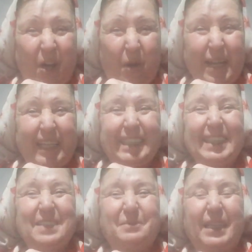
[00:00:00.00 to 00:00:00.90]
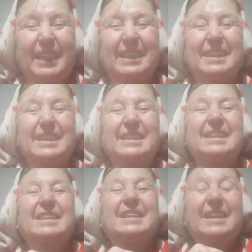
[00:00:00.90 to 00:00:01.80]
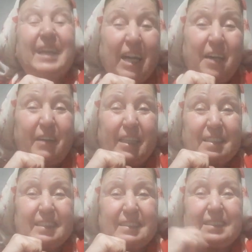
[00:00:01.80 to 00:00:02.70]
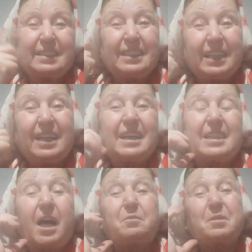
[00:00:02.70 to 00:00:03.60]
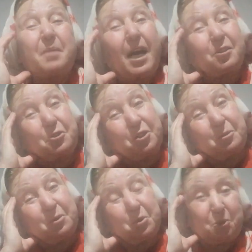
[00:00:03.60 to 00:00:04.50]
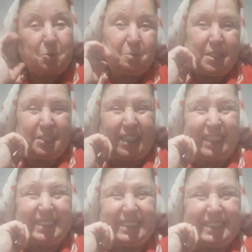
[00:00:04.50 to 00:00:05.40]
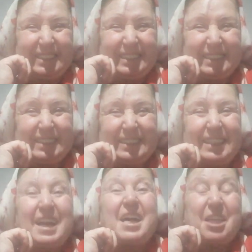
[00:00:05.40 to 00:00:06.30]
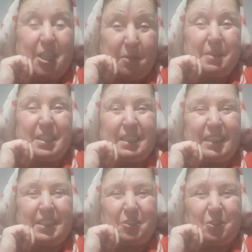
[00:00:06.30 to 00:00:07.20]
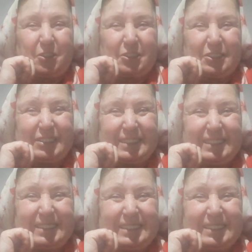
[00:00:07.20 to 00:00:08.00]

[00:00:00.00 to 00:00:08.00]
öyle değil mi? Evet, gamlı baykuş gibi düşünmeyeceğiz. Yeni bir yıla giriyoruz.